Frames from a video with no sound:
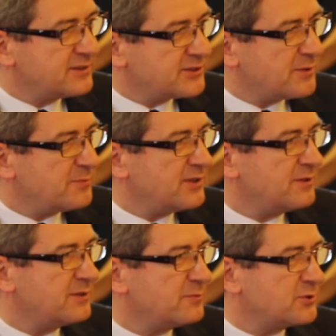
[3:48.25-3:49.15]
żeby
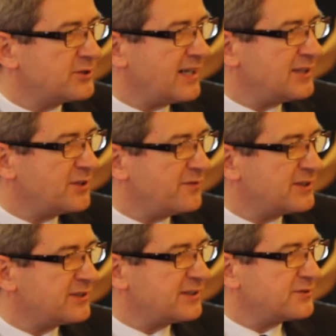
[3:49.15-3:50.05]
móc
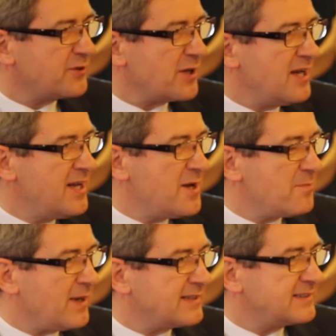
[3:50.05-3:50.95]
realizować te swoje
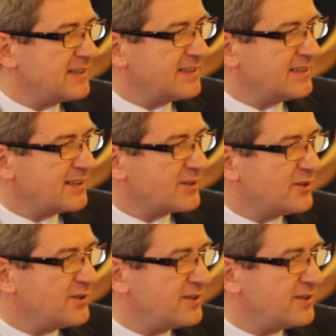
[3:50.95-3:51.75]
pasje tego